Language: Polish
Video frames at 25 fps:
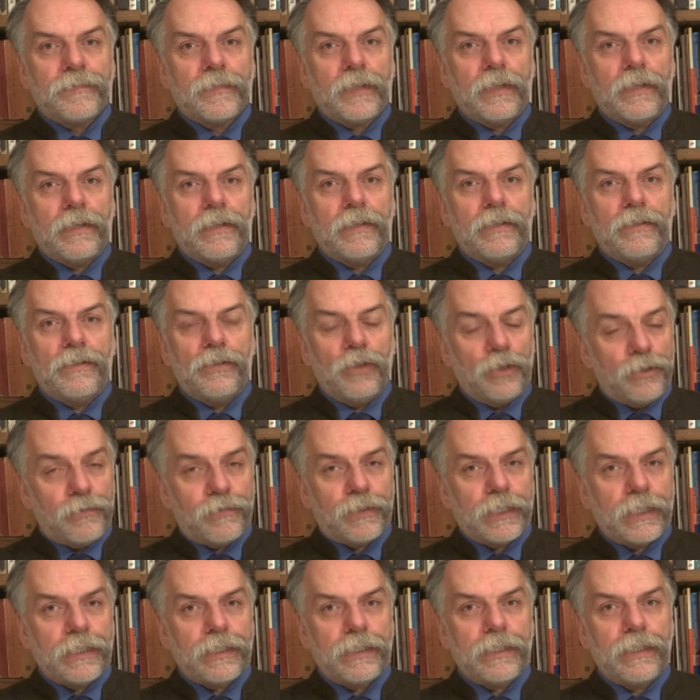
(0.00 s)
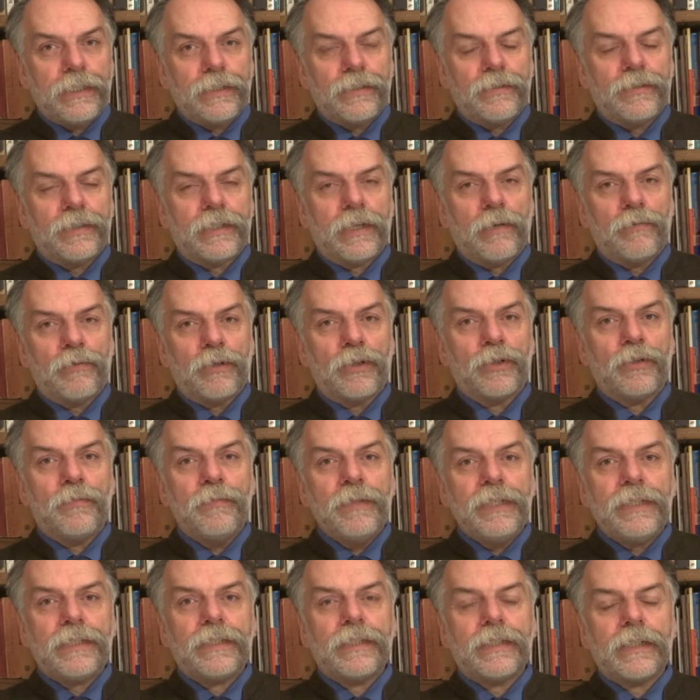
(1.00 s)
Y, dość wcześnie został
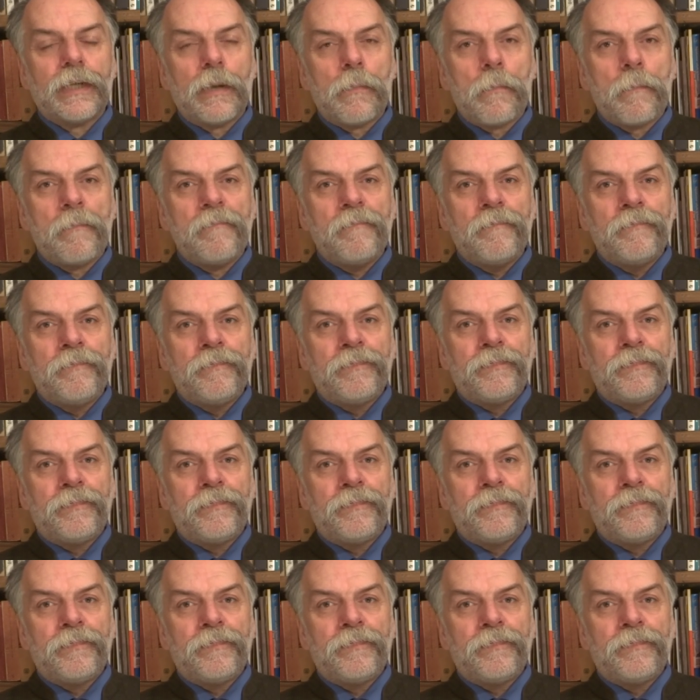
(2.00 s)
rotmistrzem,